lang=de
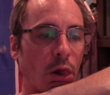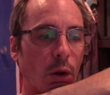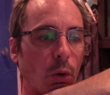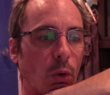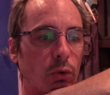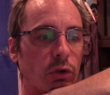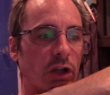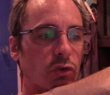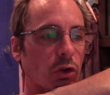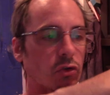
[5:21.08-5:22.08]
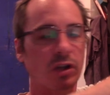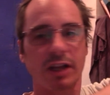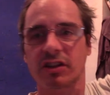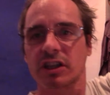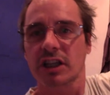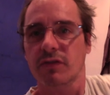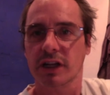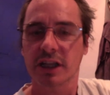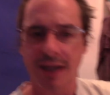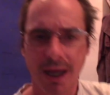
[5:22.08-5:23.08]
Und ansonsten hat sich nicht viel
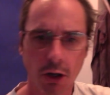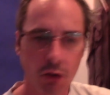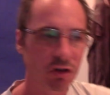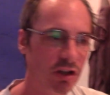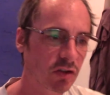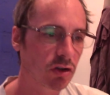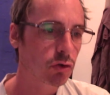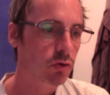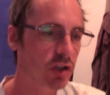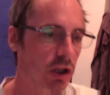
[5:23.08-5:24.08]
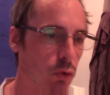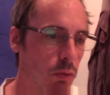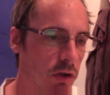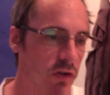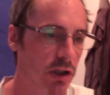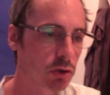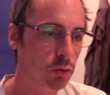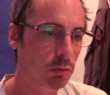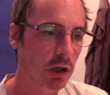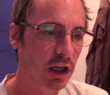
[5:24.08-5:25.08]
getan, außer dass ich schon seit über 10
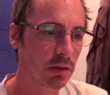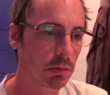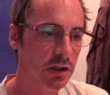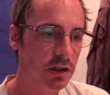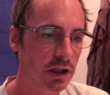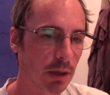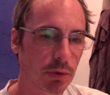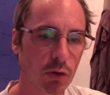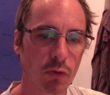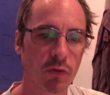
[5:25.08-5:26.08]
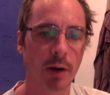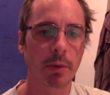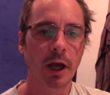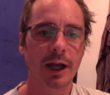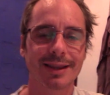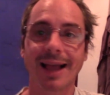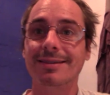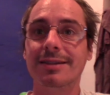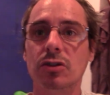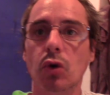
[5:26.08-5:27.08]
Stunden meine E-Mails nicht abgerufen habe.
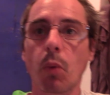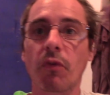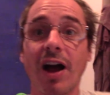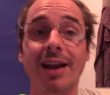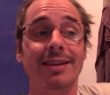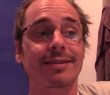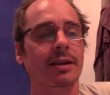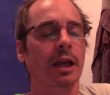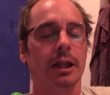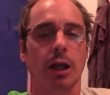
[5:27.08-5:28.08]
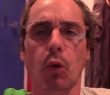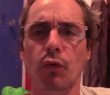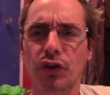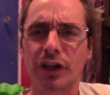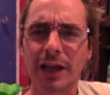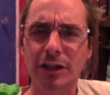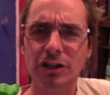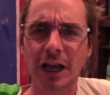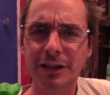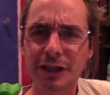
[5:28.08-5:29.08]
Das ist grob fahrlässig. Da rufe ich gleich, da
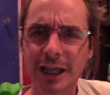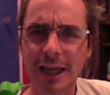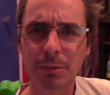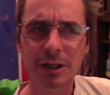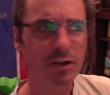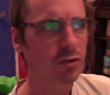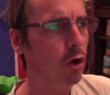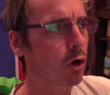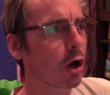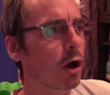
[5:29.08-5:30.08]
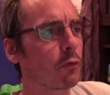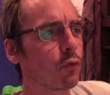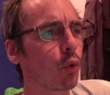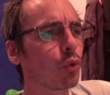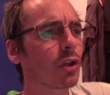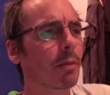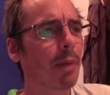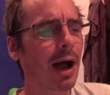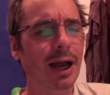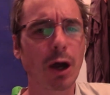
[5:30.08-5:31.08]
starte ich gleich mal das
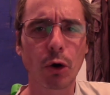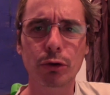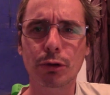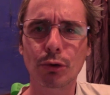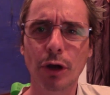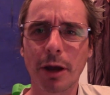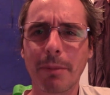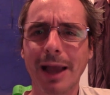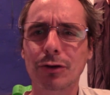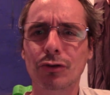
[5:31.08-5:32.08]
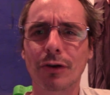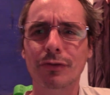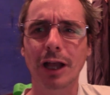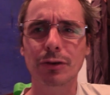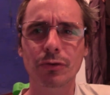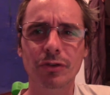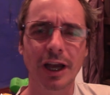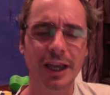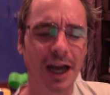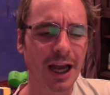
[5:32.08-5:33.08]
wunderbare Outlook. Microsoft hat uns da
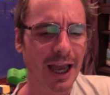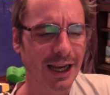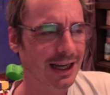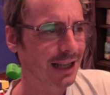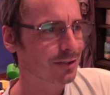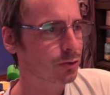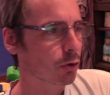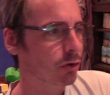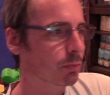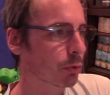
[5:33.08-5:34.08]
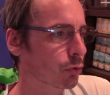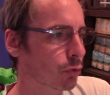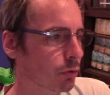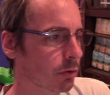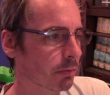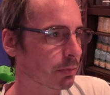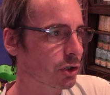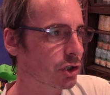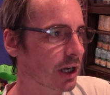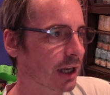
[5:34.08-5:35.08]
ja ein ganz tolles Produkt
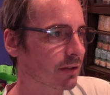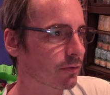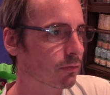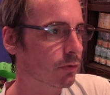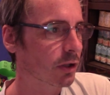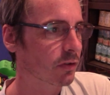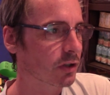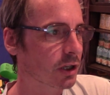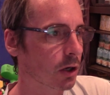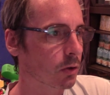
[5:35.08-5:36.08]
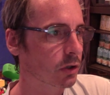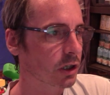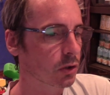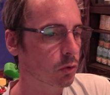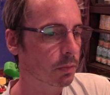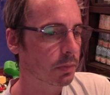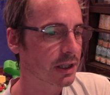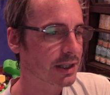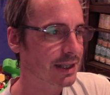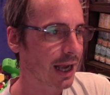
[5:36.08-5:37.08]
beschert, für das ich ja auch genug
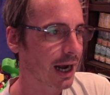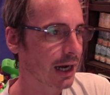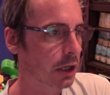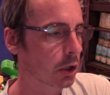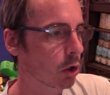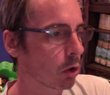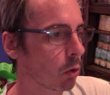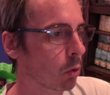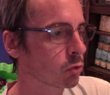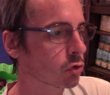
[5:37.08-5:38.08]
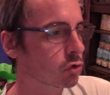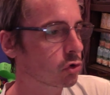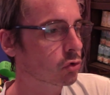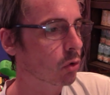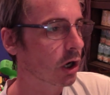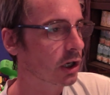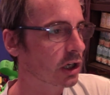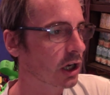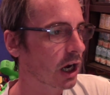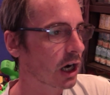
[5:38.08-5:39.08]
bezahle. Und es ist
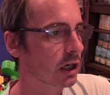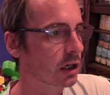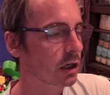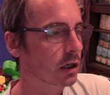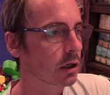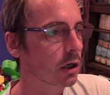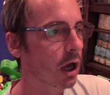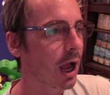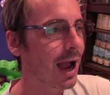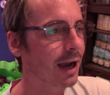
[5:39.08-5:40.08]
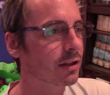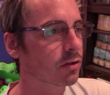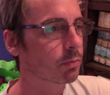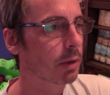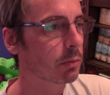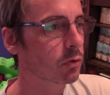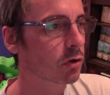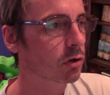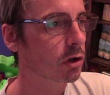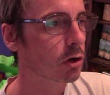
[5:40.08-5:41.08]
original acht Spams
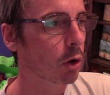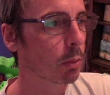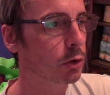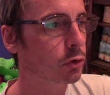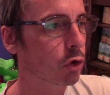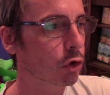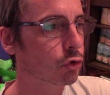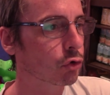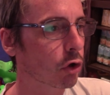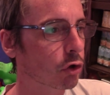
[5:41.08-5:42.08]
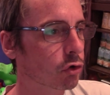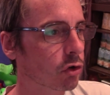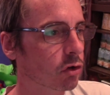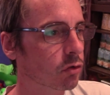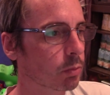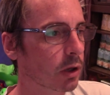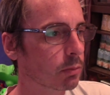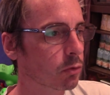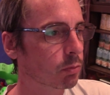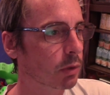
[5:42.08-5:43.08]
sind gekommen. Zack, zack, zack,
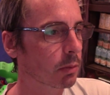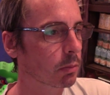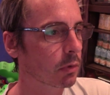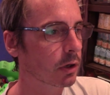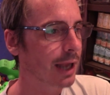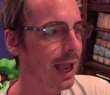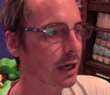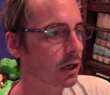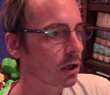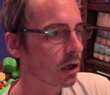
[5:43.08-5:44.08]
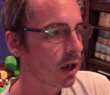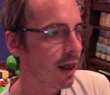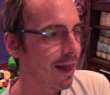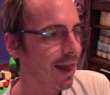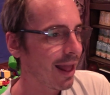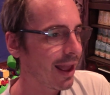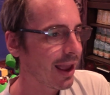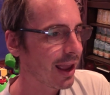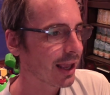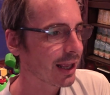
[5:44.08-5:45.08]
Spam, Spam. Nein!
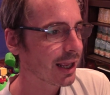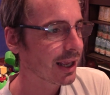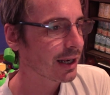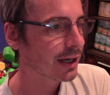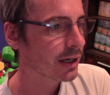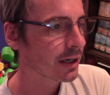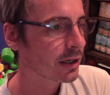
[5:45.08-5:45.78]
Ein!